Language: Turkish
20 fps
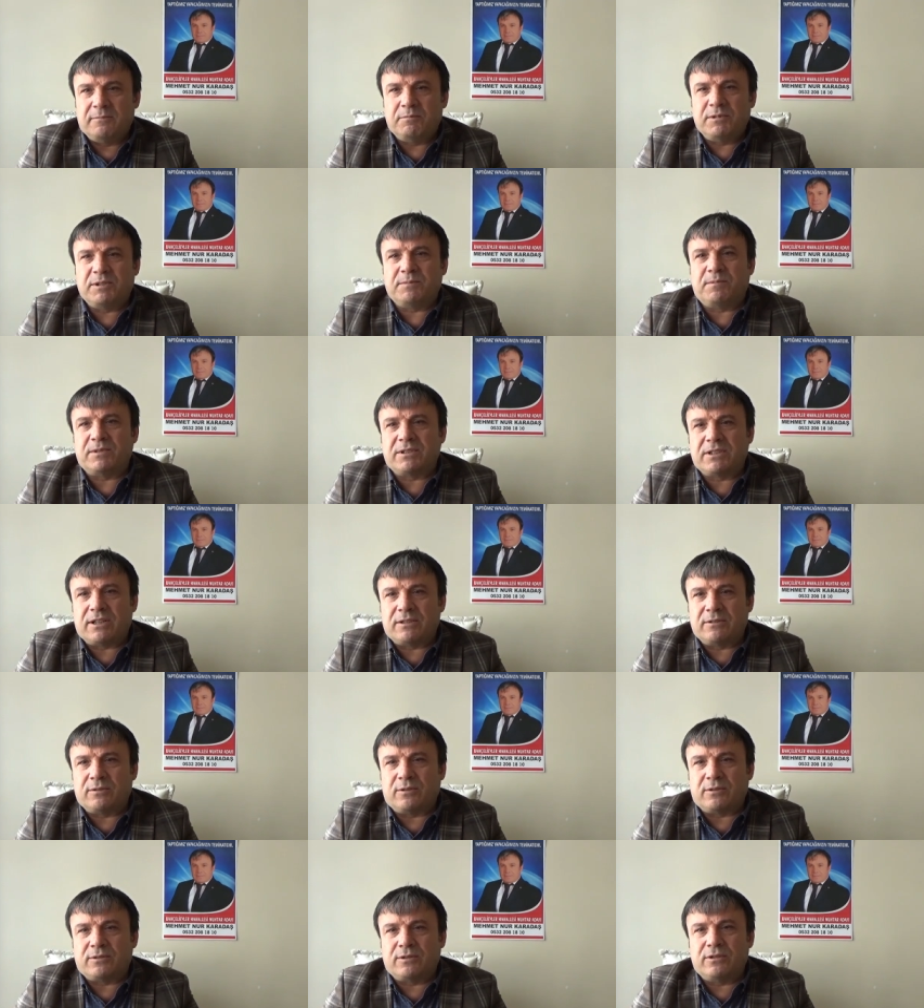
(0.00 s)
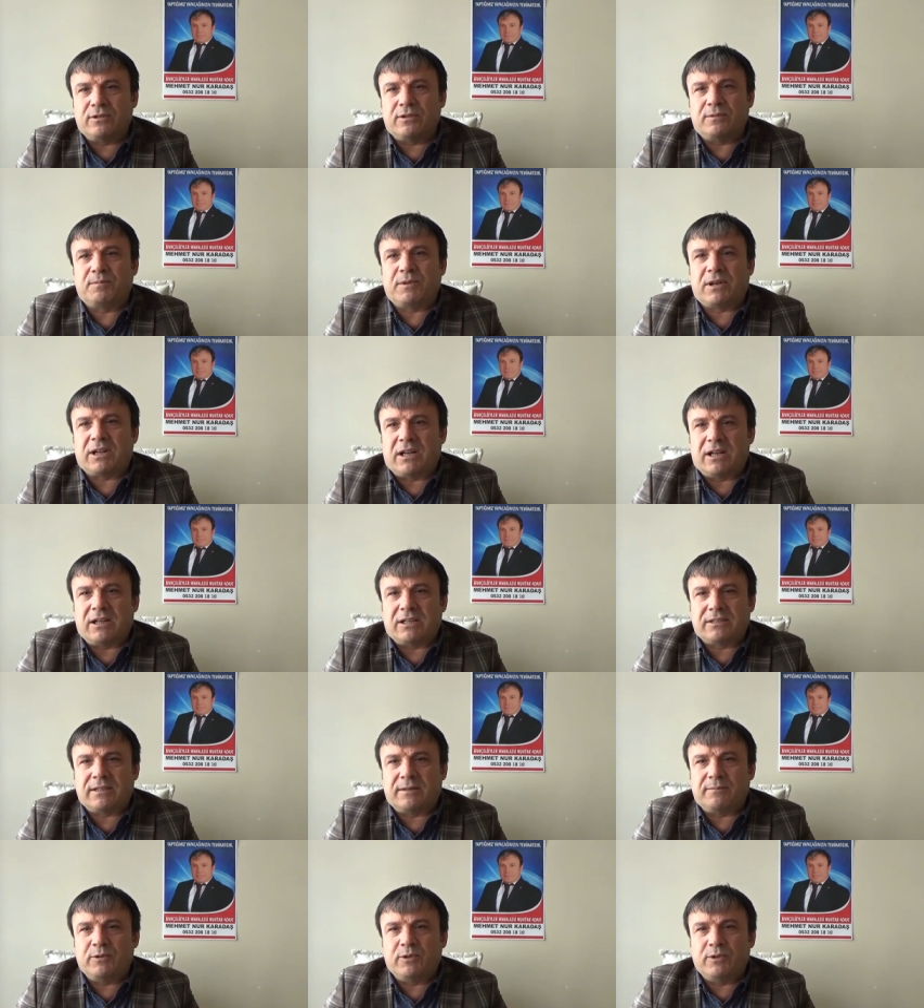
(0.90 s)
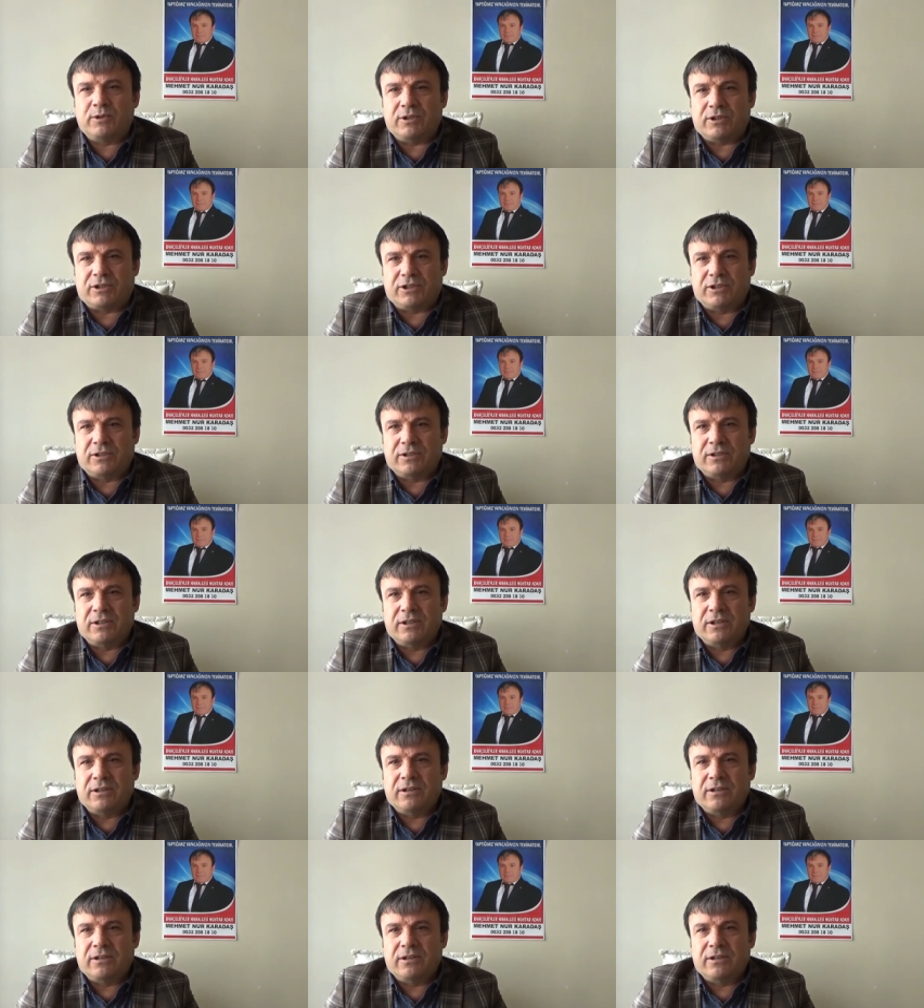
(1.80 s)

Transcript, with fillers: Biz burada doğduk, buralarda büyüdük.